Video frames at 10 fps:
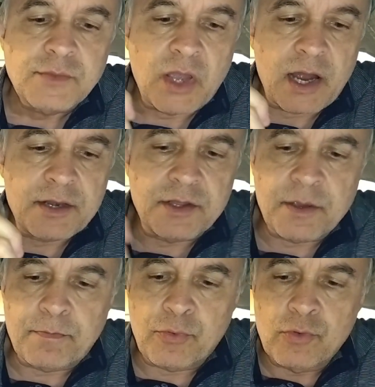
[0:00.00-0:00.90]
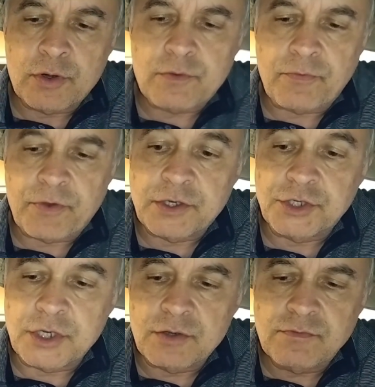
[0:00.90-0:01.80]
Carne de porco,
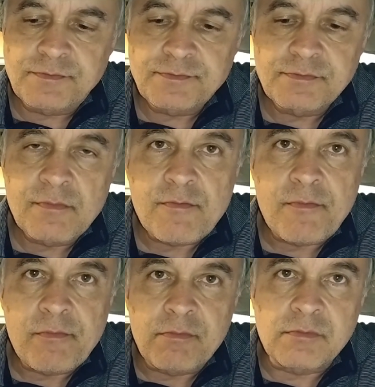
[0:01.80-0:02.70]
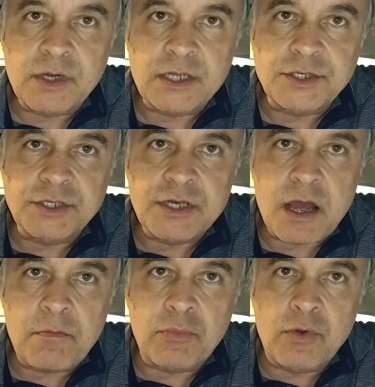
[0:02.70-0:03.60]
feijão.
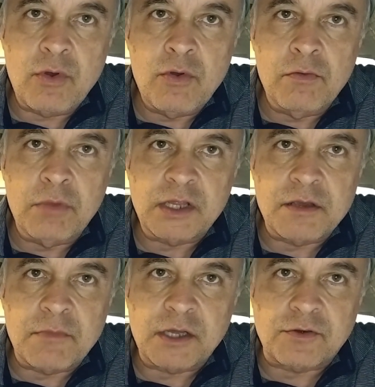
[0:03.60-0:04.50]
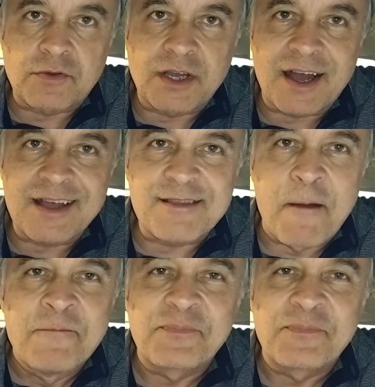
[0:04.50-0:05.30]
Imagina a bomba de madrugada.